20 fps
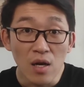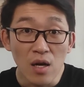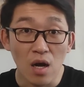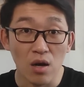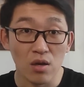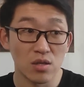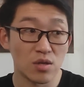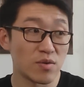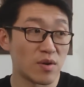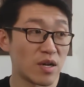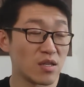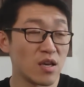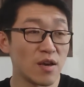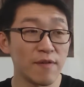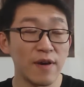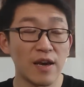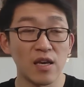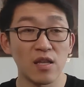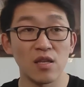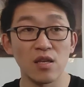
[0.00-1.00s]
然后就是
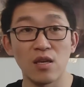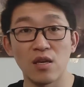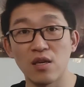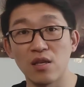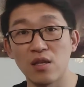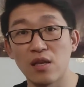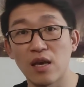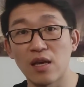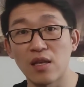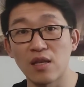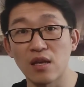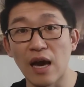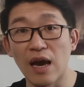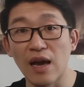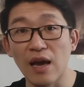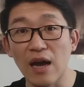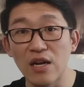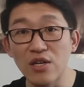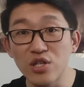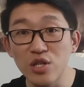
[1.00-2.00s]
因为你你你
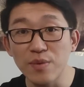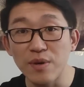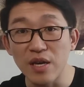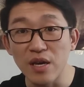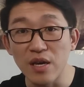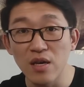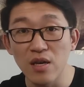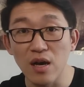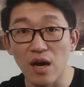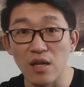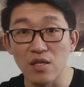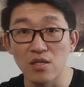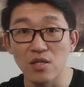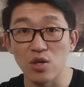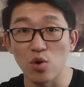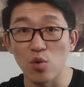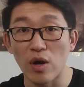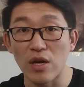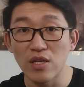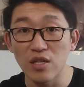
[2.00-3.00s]
爱看视频啊，你
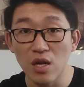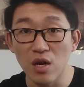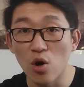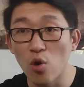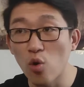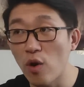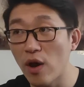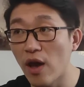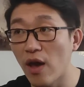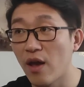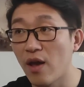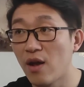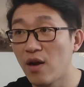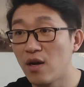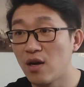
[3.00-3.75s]
喜欢谢承惠，